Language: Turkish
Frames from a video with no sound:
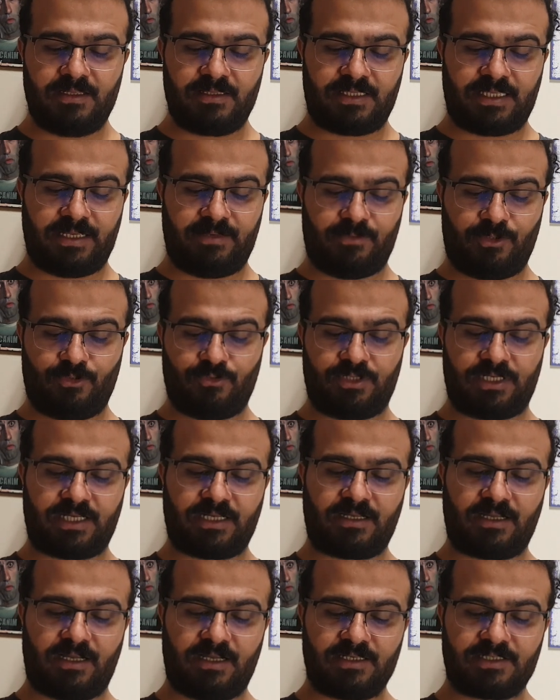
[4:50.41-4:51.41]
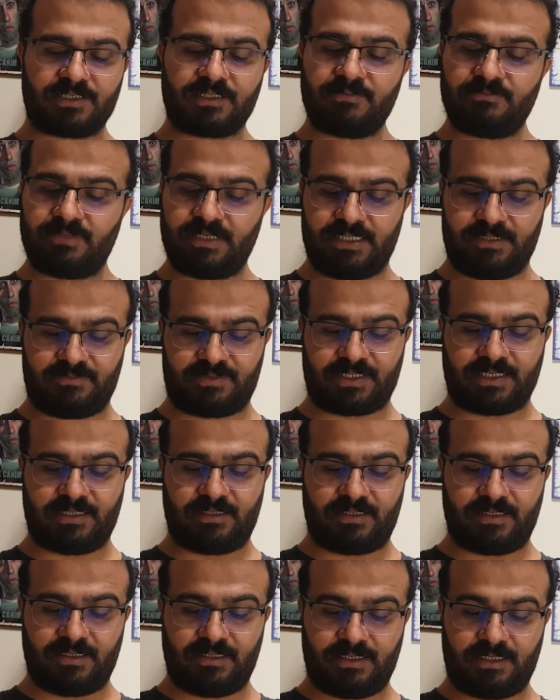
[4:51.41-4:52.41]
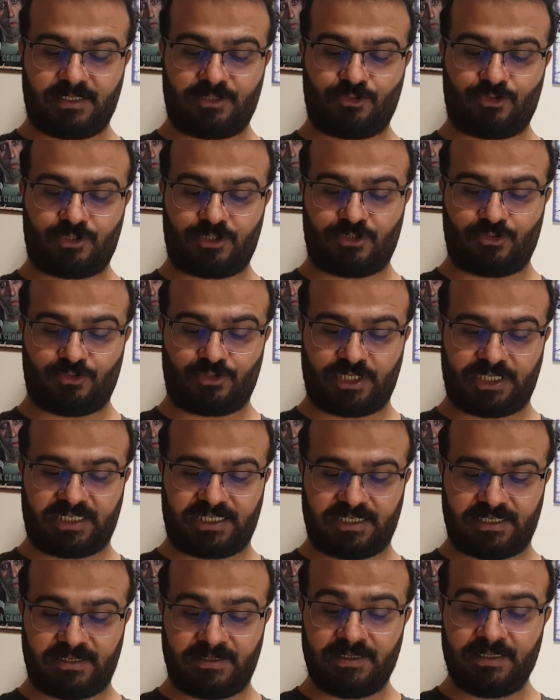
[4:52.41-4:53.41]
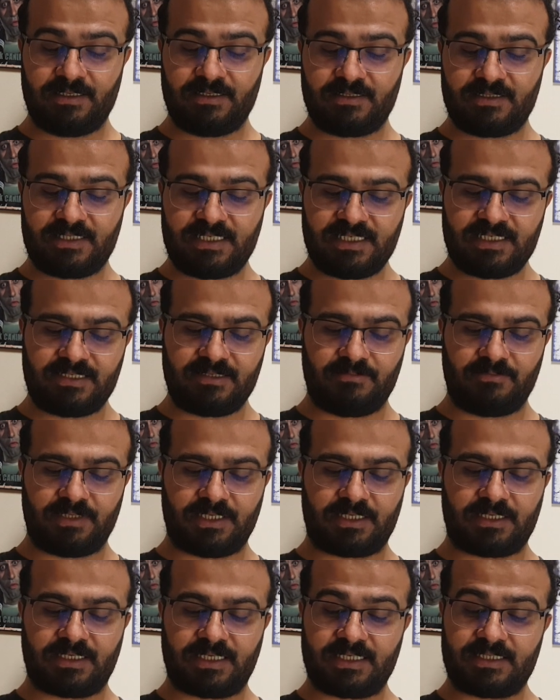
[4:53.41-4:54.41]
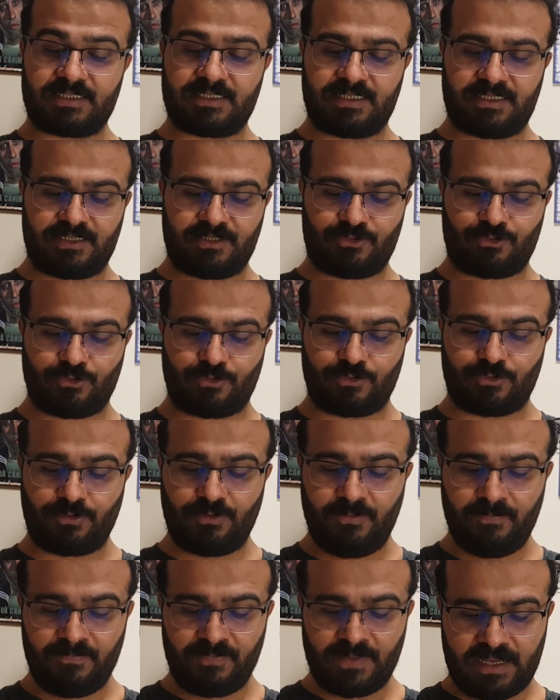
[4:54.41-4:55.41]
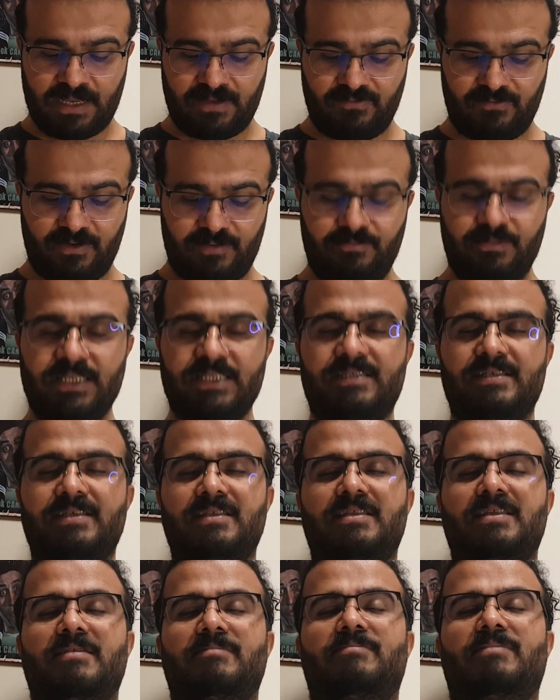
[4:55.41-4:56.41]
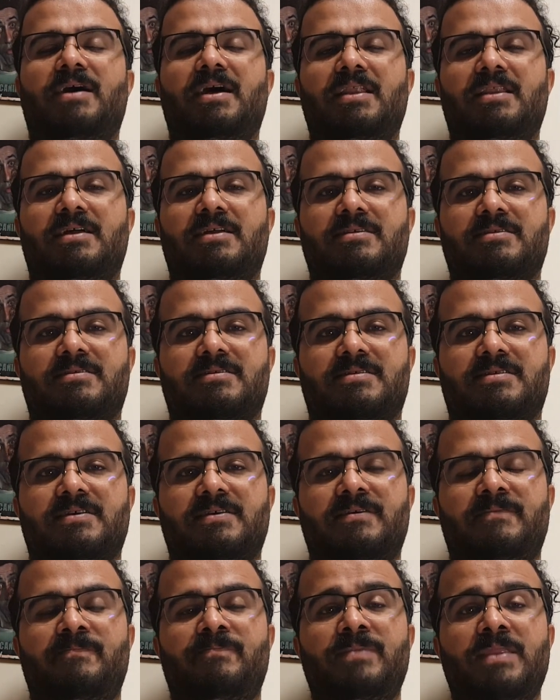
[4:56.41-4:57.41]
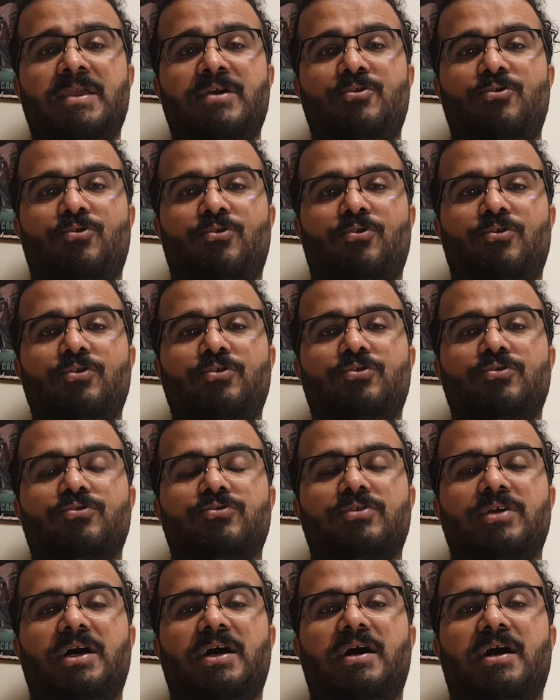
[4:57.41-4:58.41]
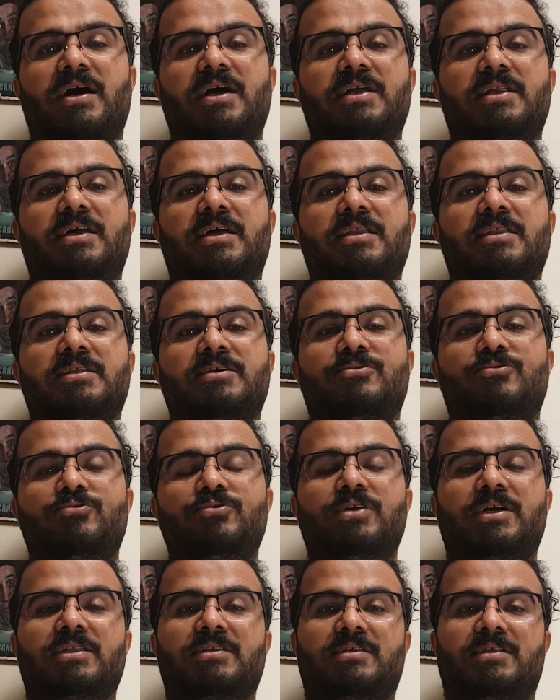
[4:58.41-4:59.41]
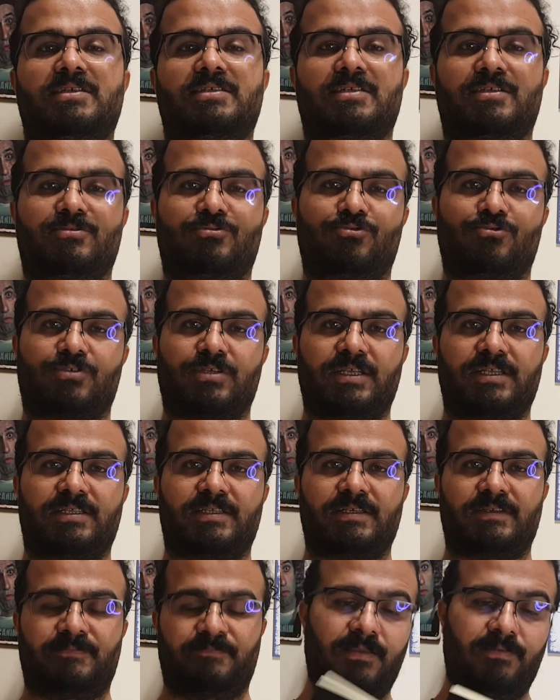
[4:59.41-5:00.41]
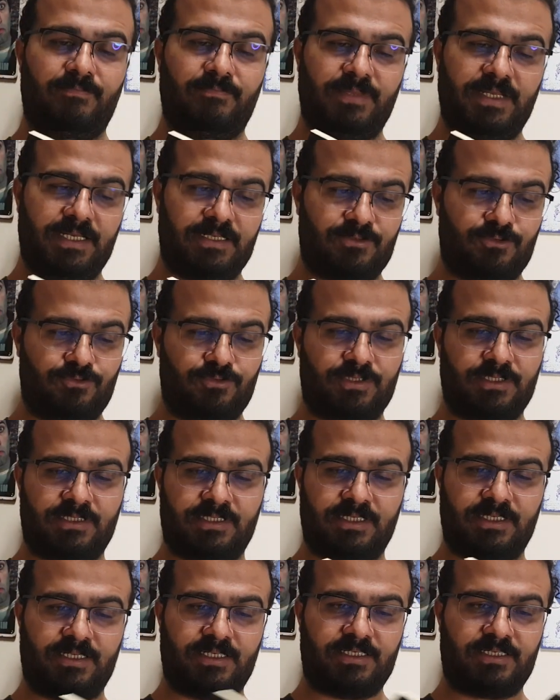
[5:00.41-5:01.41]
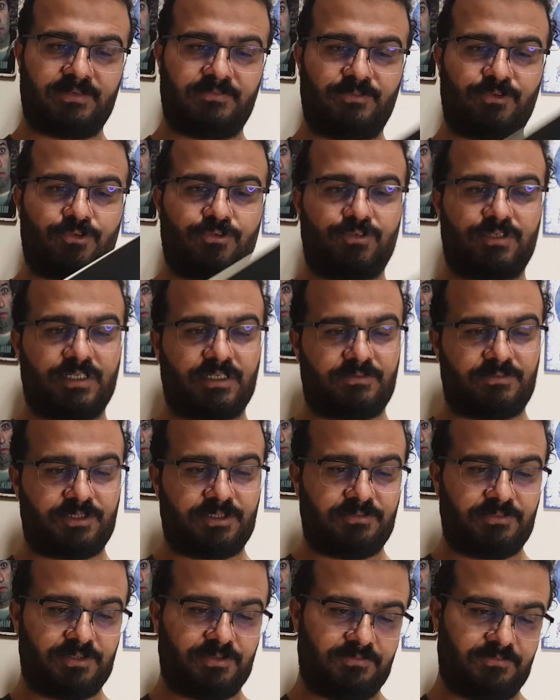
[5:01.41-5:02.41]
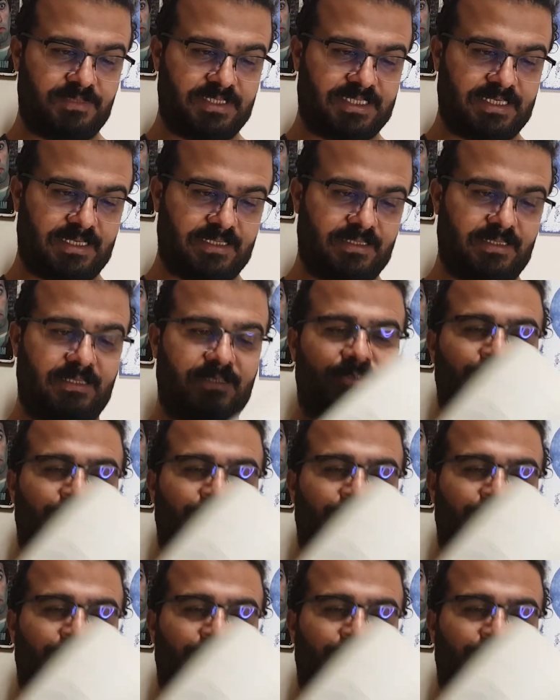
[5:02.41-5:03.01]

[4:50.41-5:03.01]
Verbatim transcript: Tema olarak aşkın benimsendiği Leonardo'daki çizimlerin estetik yönü ve metinle bağlantısı okurda hayranlık uyandıracak düzeyde. Biraz önce size resim göstermiştim. Şimdi bir tane daha